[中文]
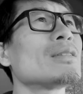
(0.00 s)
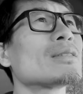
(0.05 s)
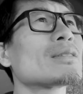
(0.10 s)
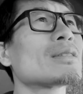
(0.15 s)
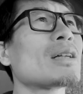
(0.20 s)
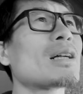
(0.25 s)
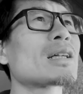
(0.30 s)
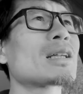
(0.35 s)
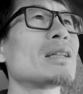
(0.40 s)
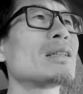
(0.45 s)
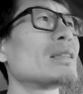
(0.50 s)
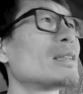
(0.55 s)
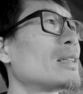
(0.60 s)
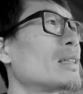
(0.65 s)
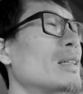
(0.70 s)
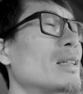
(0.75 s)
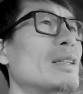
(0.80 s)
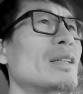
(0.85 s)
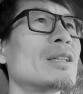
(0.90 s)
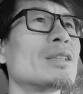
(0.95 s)
大概。
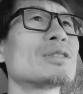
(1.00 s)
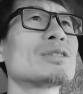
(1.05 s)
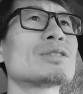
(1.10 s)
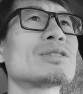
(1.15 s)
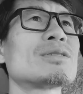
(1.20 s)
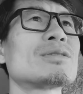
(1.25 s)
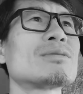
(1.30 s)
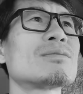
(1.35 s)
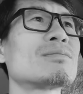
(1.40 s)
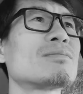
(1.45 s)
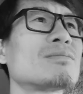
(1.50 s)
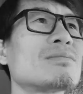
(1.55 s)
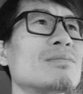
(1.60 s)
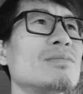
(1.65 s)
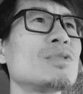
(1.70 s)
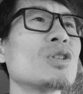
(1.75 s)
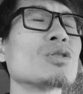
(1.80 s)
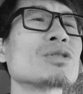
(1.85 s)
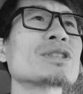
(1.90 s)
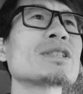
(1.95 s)

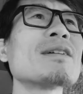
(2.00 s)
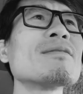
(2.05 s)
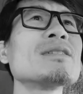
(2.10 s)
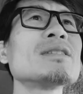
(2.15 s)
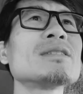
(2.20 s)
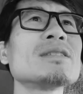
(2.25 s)
有三分